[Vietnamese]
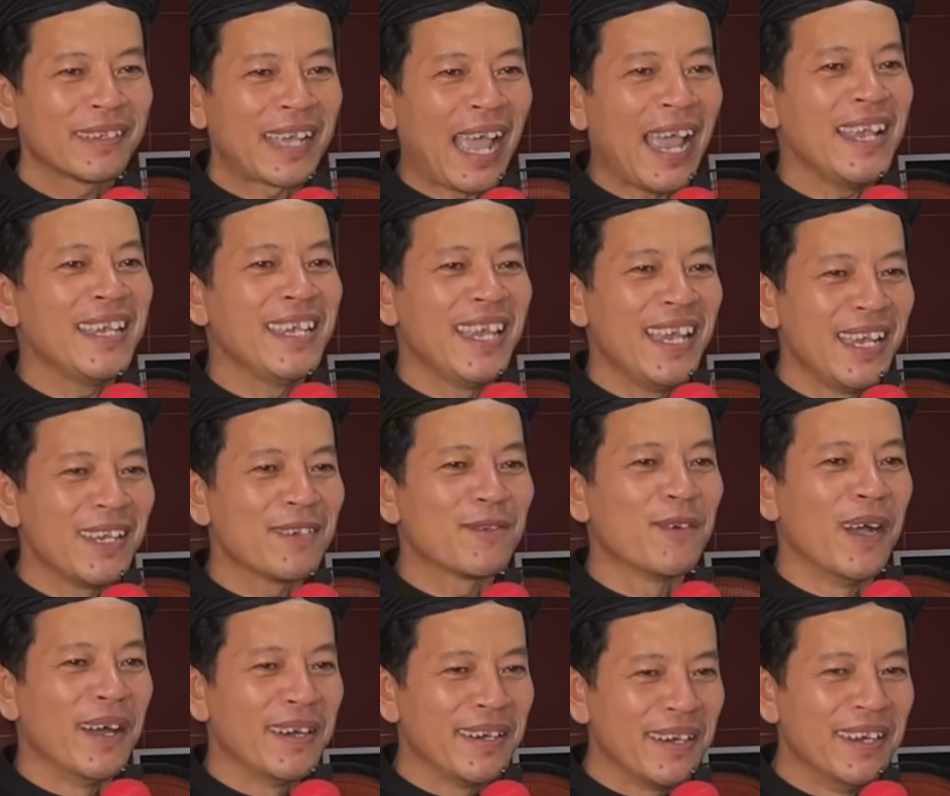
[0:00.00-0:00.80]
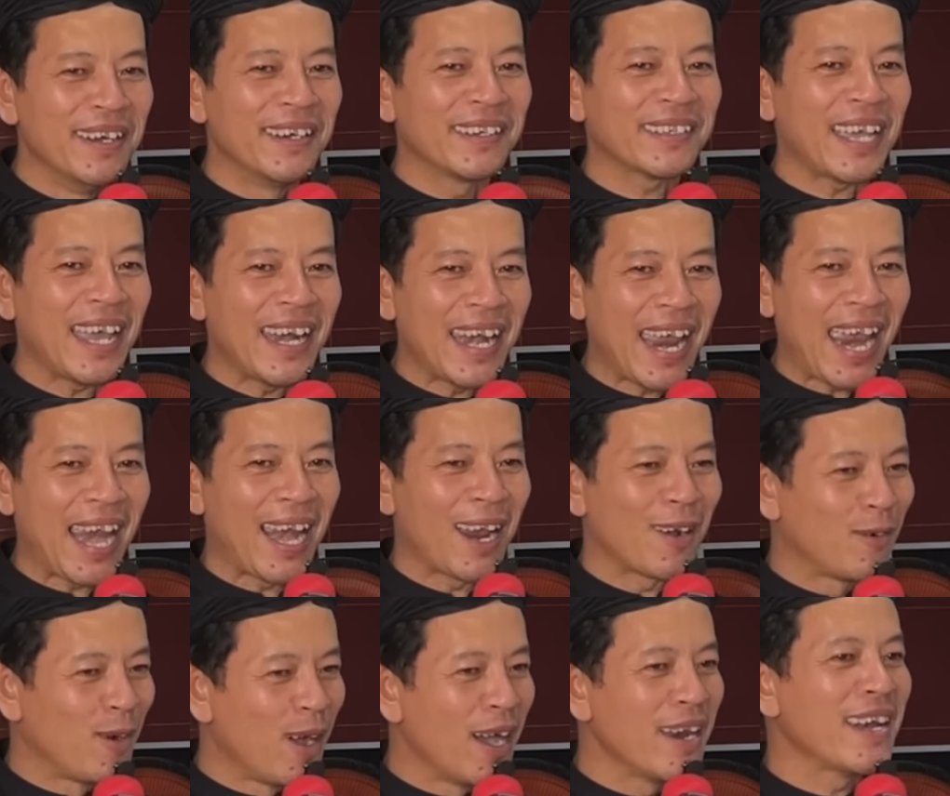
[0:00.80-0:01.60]
cái gì quên được cái
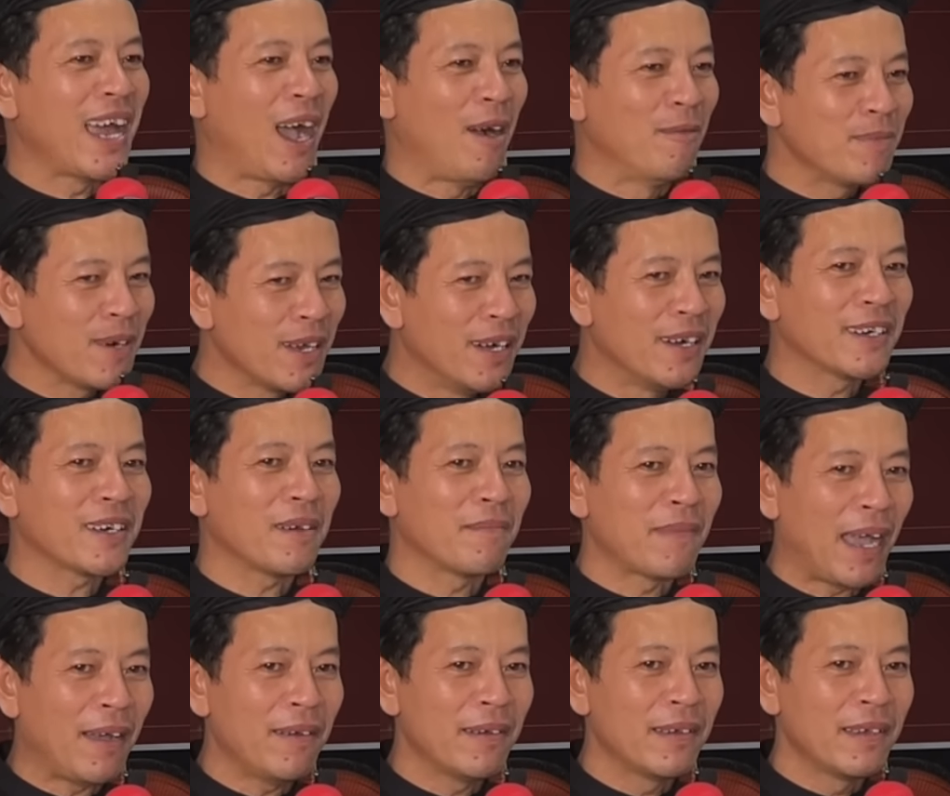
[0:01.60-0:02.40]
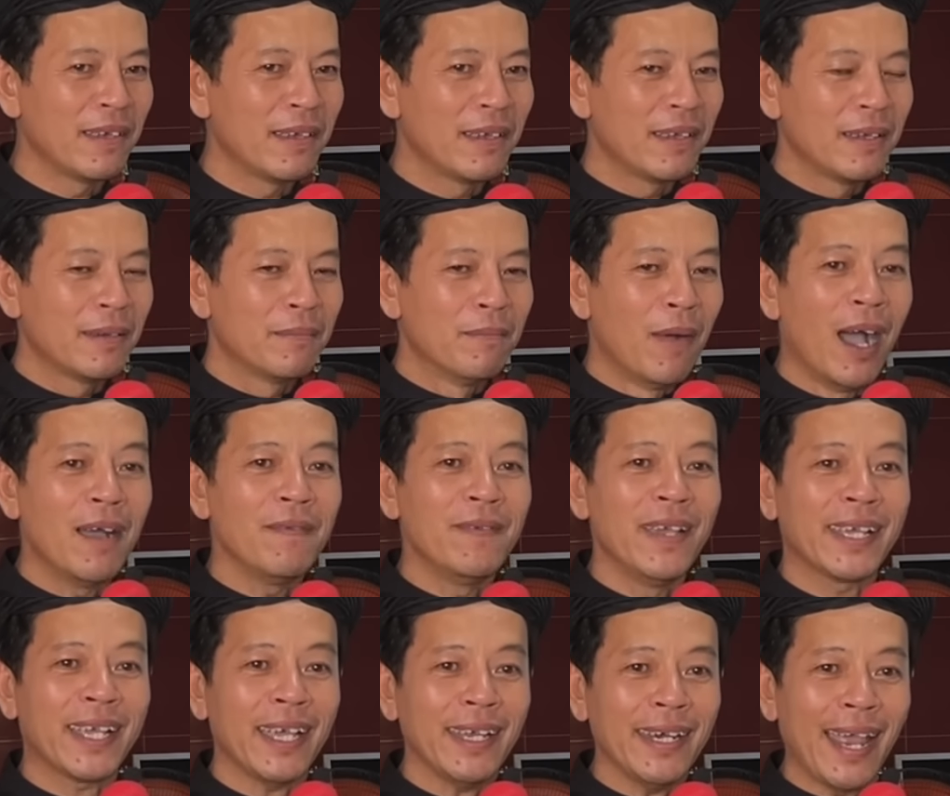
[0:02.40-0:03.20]
này là quên không được đồng đạo
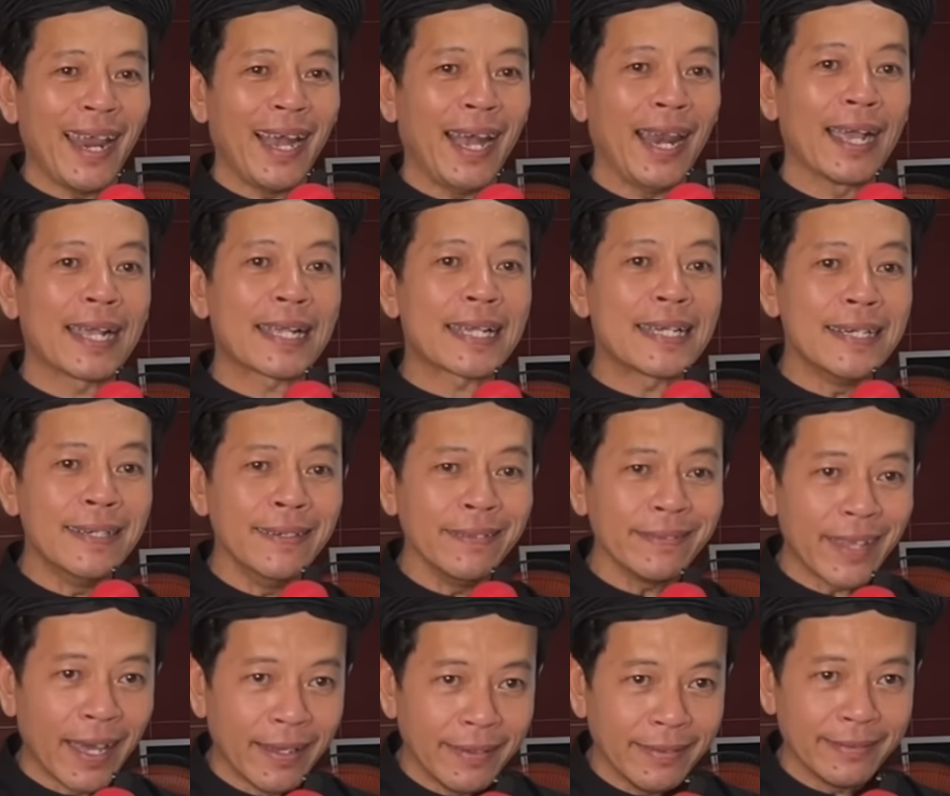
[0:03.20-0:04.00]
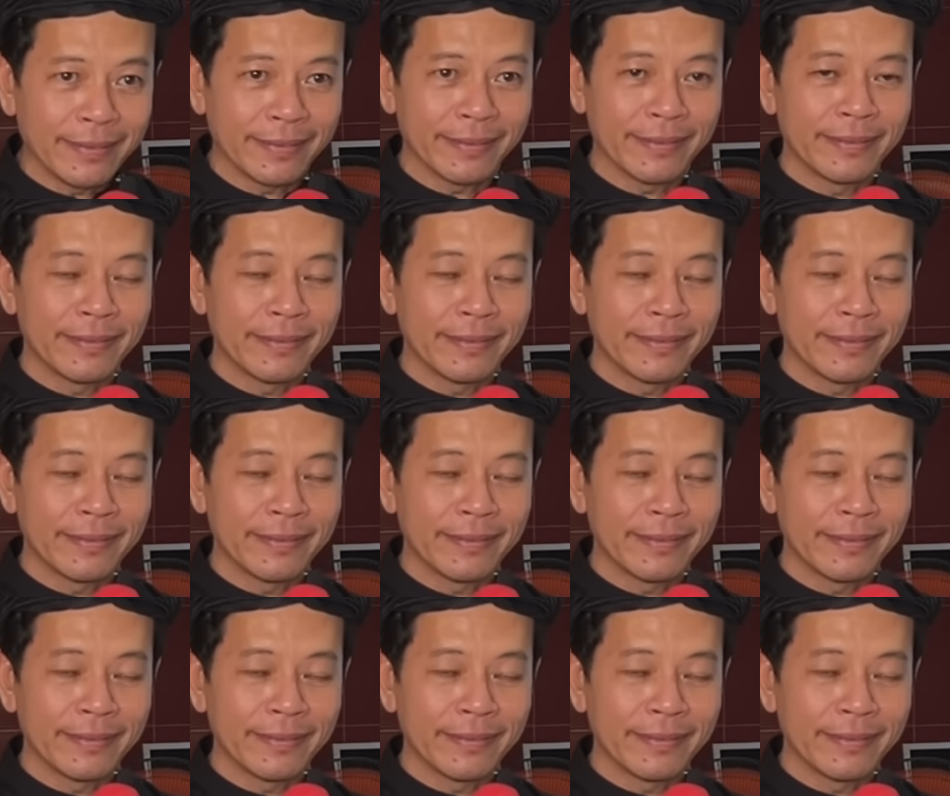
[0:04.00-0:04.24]
bởi vì cái này là cứu tinh